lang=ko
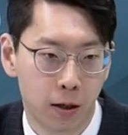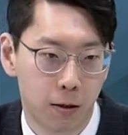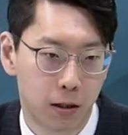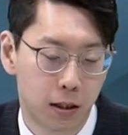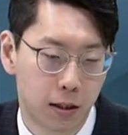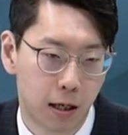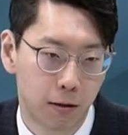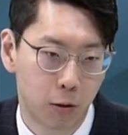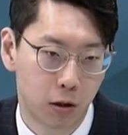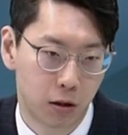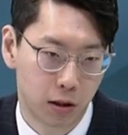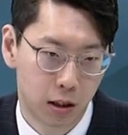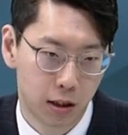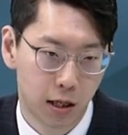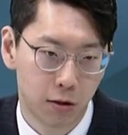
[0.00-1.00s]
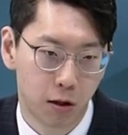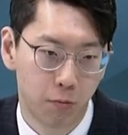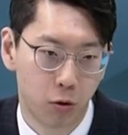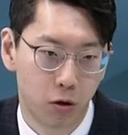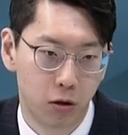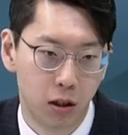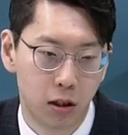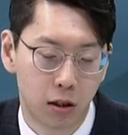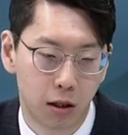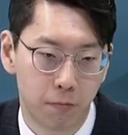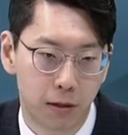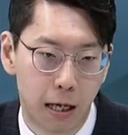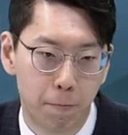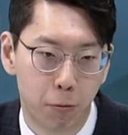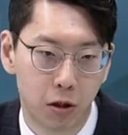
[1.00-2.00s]
시장 시장 점유율은
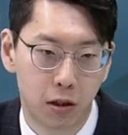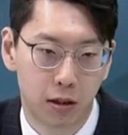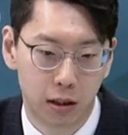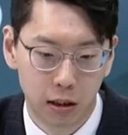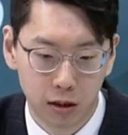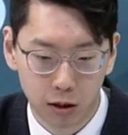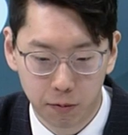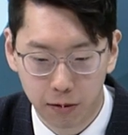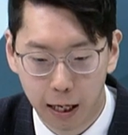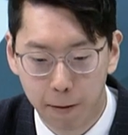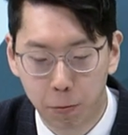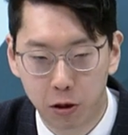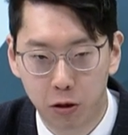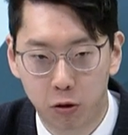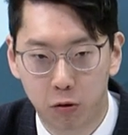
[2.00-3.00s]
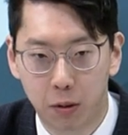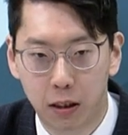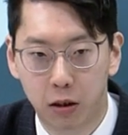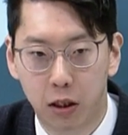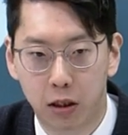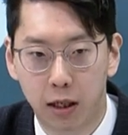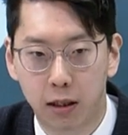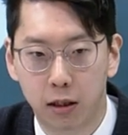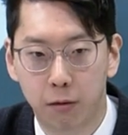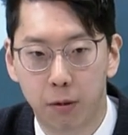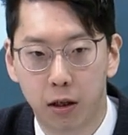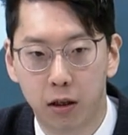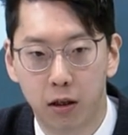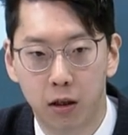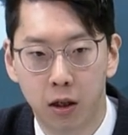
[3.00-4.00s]
2.4%밖에 되지
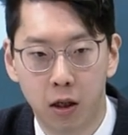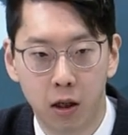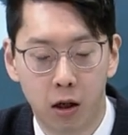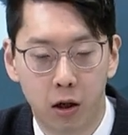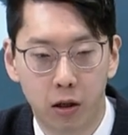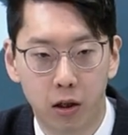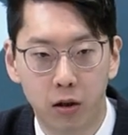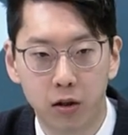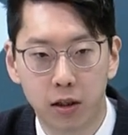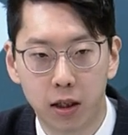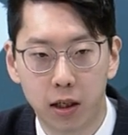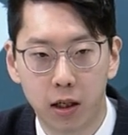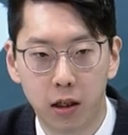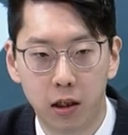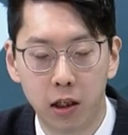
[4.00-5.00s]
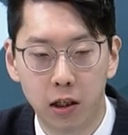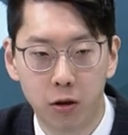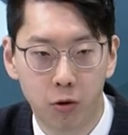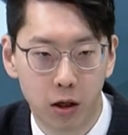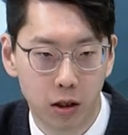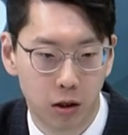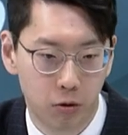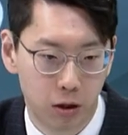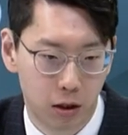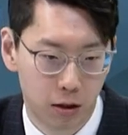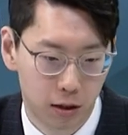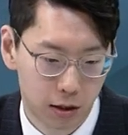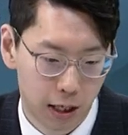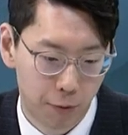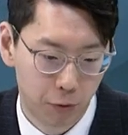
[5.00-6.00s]
않지만은 현재 1위와 2위,
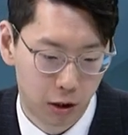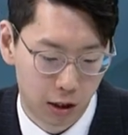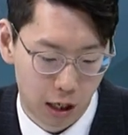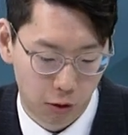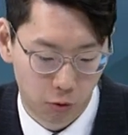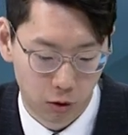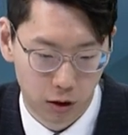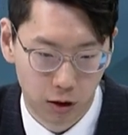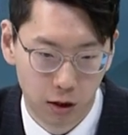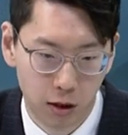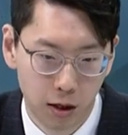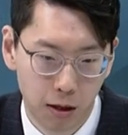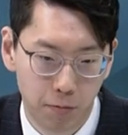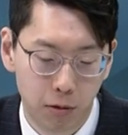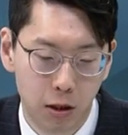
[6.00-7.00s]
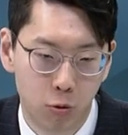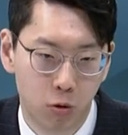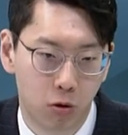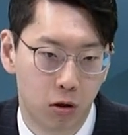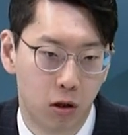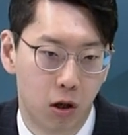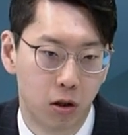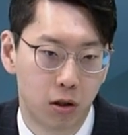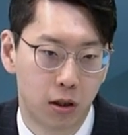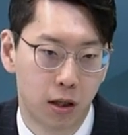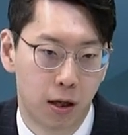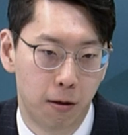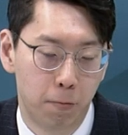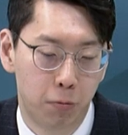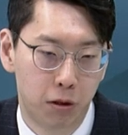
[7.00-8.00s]
3위를 갖고 있는 미국,
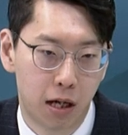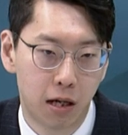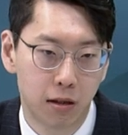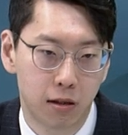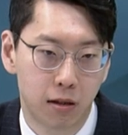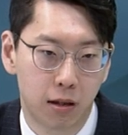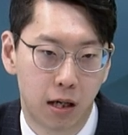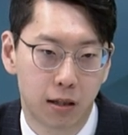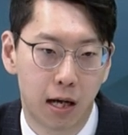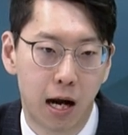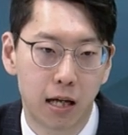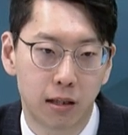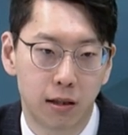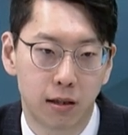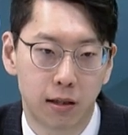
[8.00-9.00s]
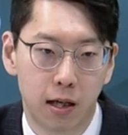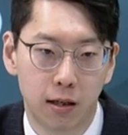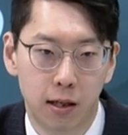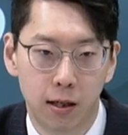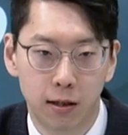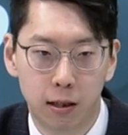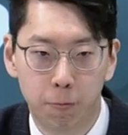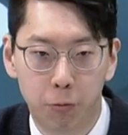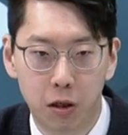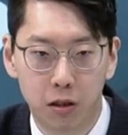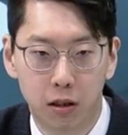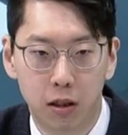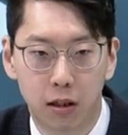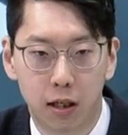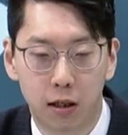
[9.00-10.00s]
러시아, 프랑스가 사실상
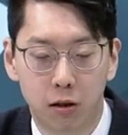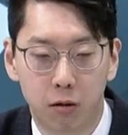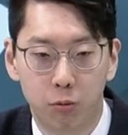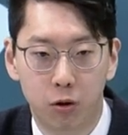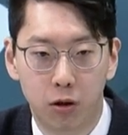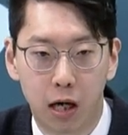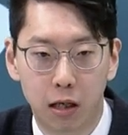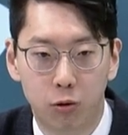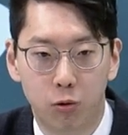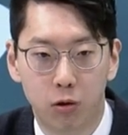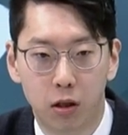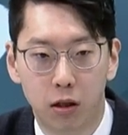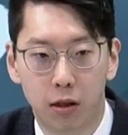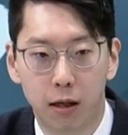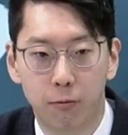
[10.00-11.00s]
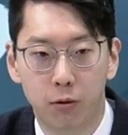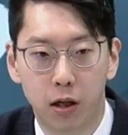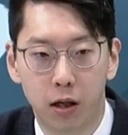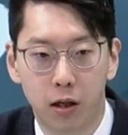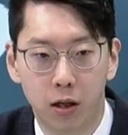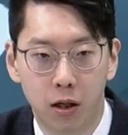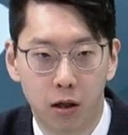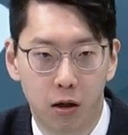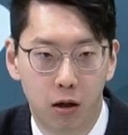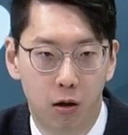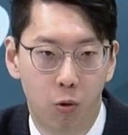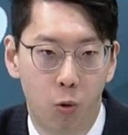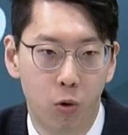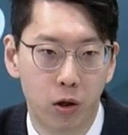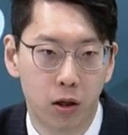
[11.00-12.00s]
10% 이상의 점유율을 가지고 있기 때문에
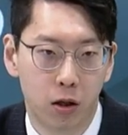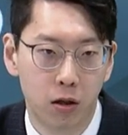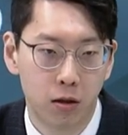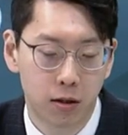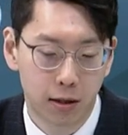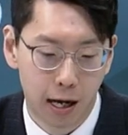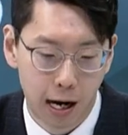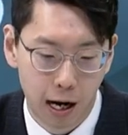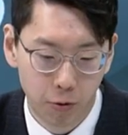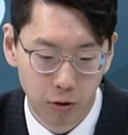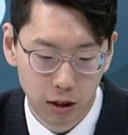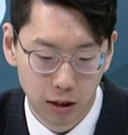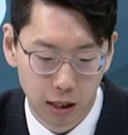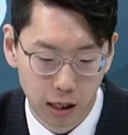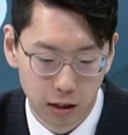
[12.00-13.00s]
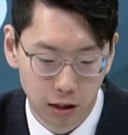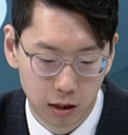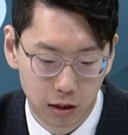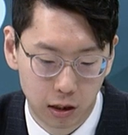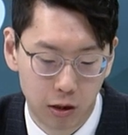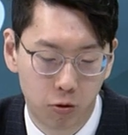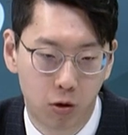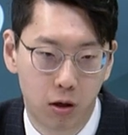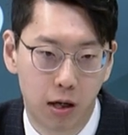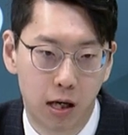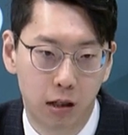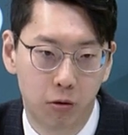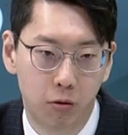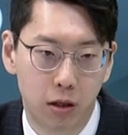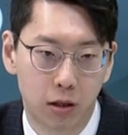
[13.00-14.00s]
오히려 4위 내에서의 진입권을
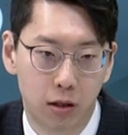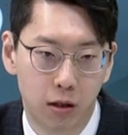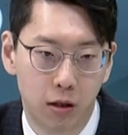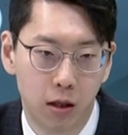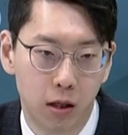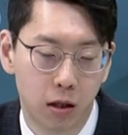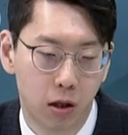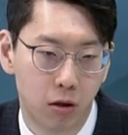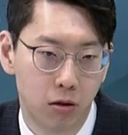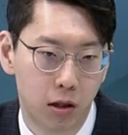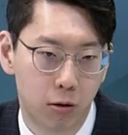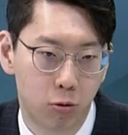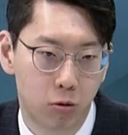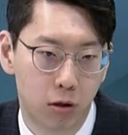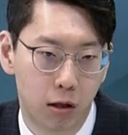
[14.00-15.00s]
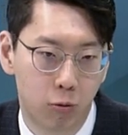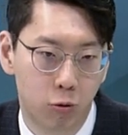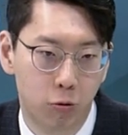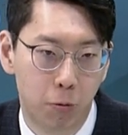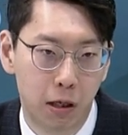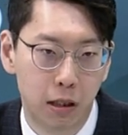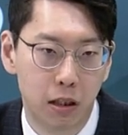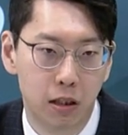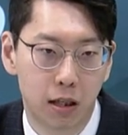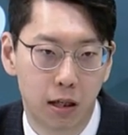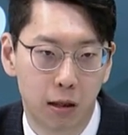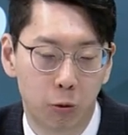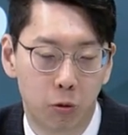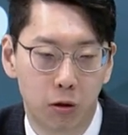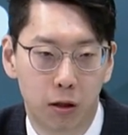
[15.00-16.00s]
하기 위해서는 현재 수준의 두 배 이상
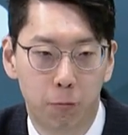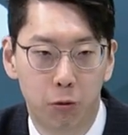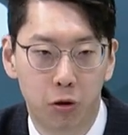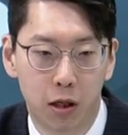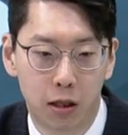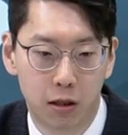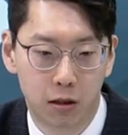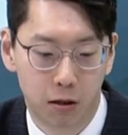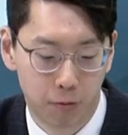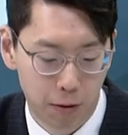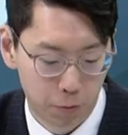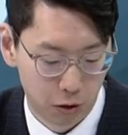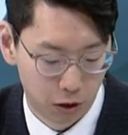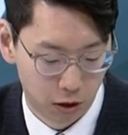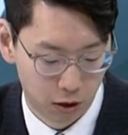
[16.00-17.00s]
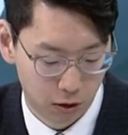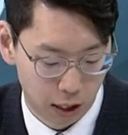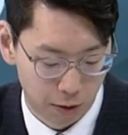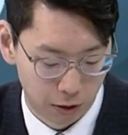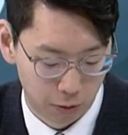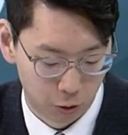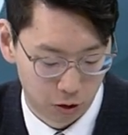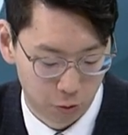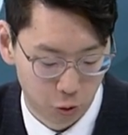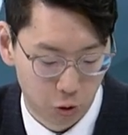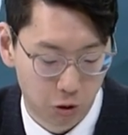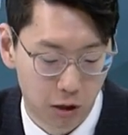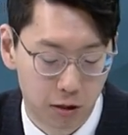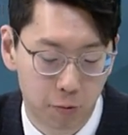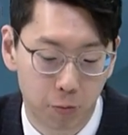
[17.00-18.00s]
이상의 노력이 필요하다는 점한 번 더 감안해 보시면
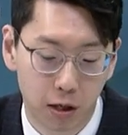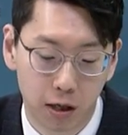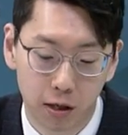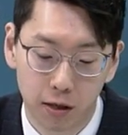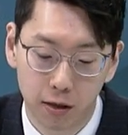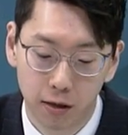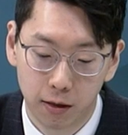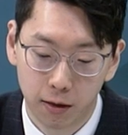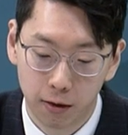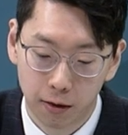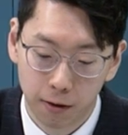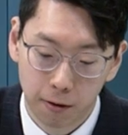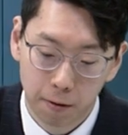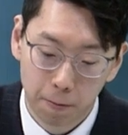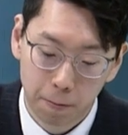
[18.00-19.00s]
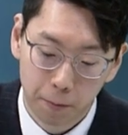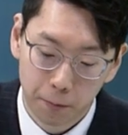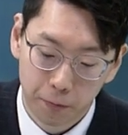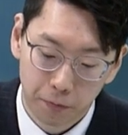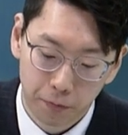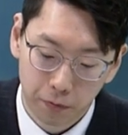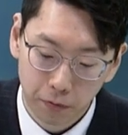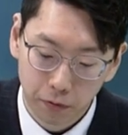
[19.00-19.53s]
좋을 것 같습니다. 네,